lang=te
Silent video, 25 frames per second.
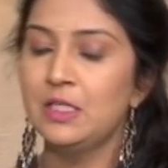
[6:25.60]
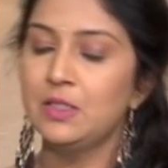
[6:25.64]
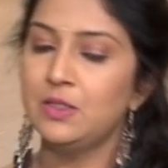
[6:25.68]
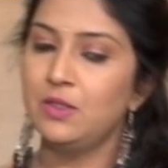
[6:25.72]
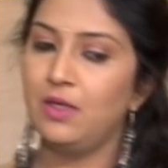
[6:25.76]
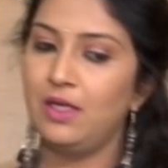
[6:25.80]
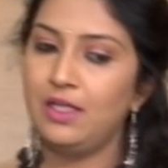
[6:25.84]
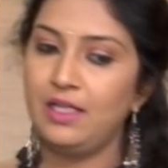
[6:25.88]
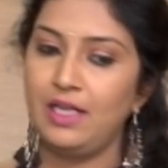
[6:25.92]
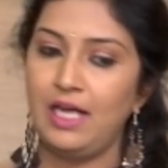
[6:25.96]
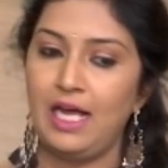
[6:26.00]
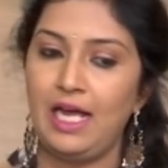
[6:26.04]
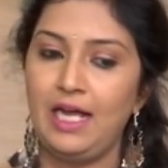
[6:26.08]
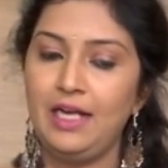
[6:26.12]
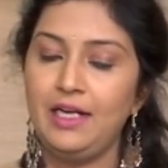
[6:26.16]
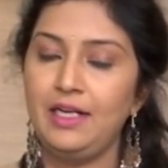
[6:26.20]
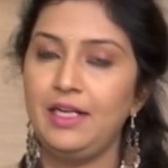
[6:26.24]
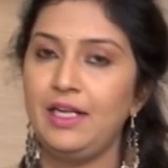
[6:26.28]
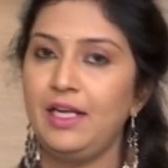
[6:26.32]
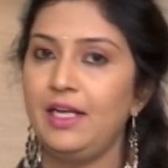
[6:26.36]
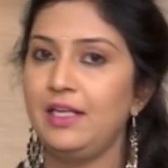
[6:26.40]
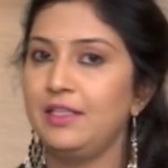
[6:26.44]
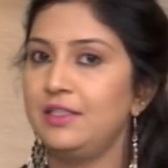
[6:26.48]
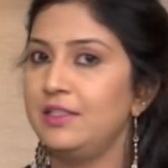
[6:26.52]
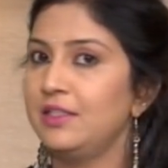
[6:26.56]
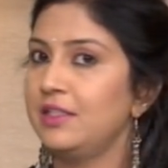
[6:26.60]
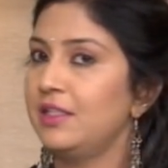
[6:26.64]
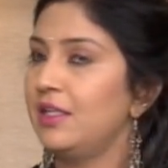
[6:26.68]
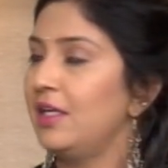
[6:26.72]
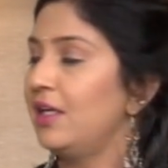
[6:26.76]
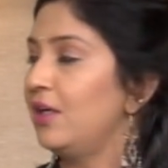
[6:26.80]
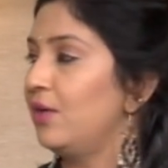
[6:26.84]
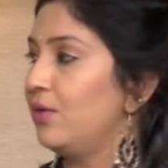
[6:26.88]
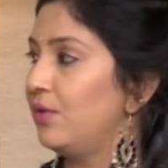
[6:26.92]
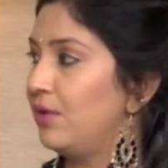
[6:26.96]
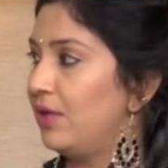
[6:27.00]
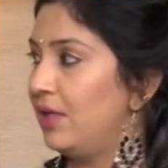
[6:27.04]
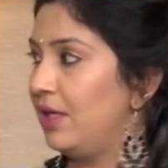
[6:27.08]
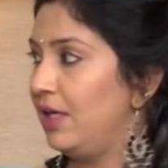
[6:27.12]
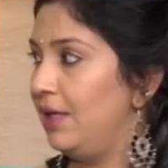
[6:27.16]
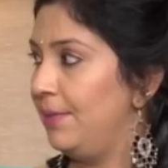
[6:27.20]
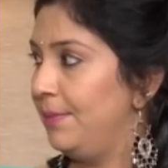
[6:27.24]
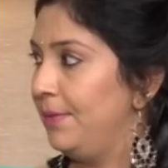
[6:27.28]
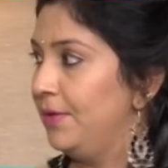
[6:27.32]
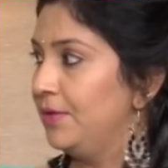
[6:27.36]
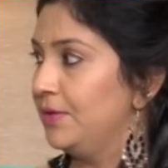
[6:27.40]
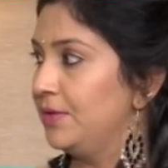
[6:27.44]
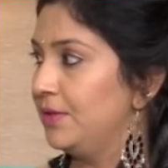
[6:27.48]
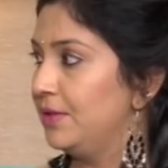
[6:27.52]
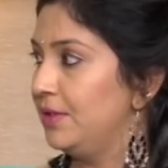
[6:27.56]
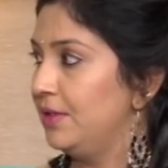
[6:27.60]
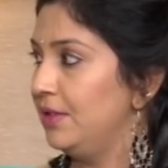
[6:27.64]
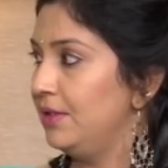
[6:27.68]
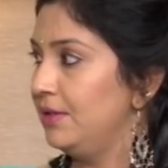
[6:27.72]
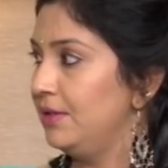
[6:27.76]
సో అది యాంటీ ఏజింగ్కి కూడా హెల్ప్ అవుతుందా